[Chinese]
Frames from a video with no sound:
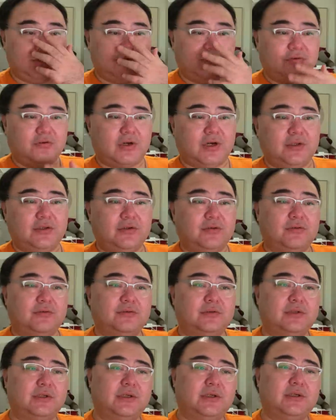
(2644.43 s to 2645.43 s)
传
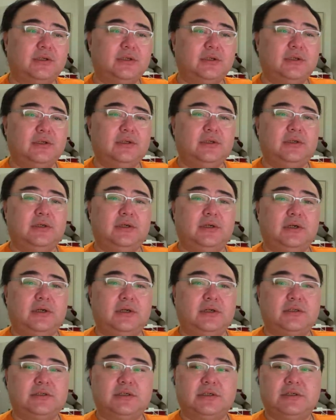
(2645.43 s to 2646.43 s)
统的
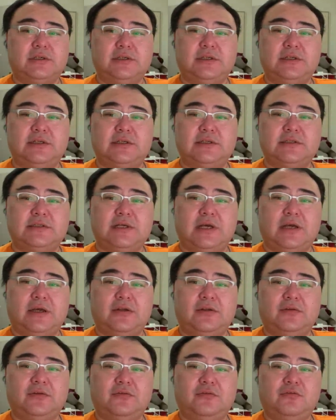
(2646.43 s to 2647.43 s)
政治体制
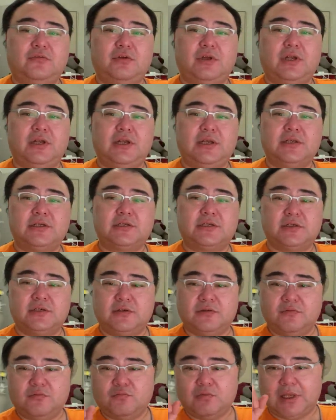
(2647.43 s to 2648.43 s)
下，权力
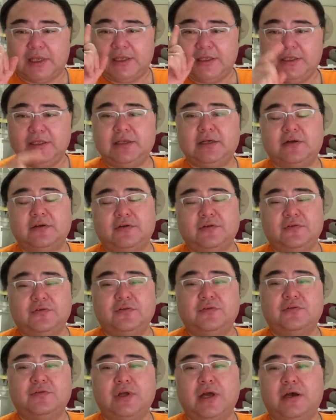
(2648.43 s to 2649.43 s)
是唯一的，是
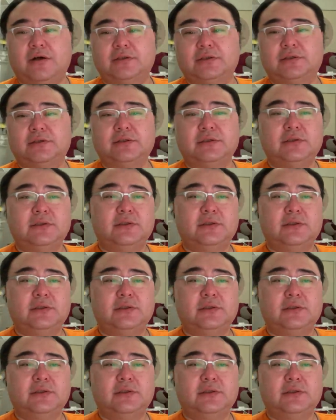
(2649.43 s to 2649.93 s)
最重要的，